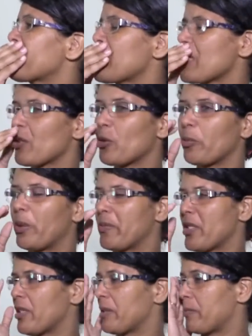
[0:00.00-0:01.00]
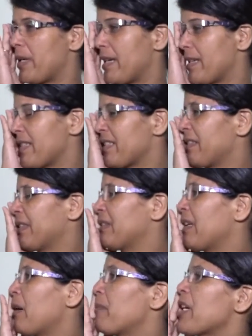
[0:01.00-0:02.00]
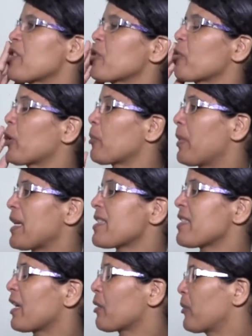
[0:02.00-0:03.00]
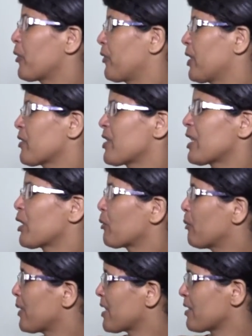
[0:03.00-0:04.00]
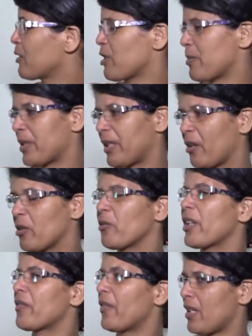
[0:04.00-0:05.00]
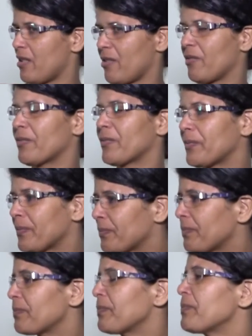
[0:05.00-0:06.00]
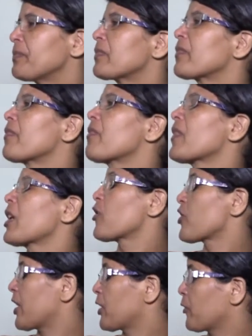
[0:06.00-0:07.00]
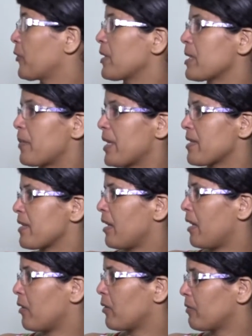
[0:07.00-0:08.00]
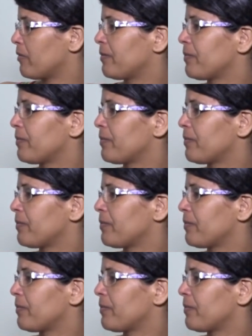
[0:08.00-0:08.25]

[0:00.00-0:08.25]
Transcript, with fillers: Desculpa, minha gente, mas abaixo do que eu passei com meu filho, cinco meses no hospital, não é fácil. Eu já tenho um filho especial